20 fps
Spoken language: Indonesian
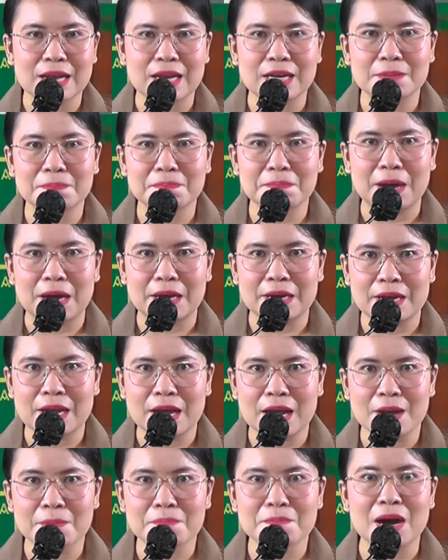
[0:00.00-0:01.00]

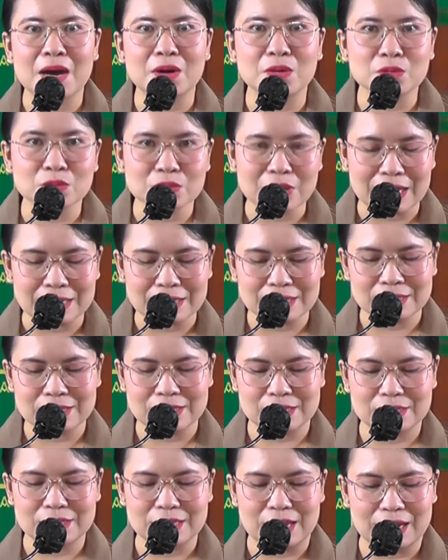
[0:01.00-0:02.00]
daripada bangunan
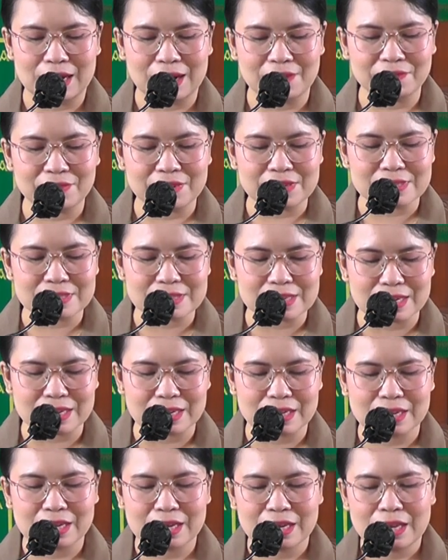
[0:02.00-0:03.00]
secara fisik.
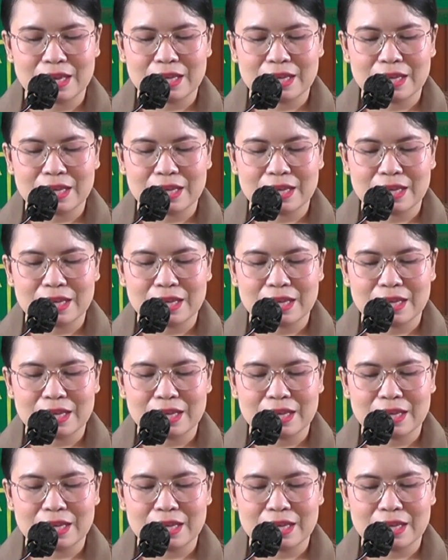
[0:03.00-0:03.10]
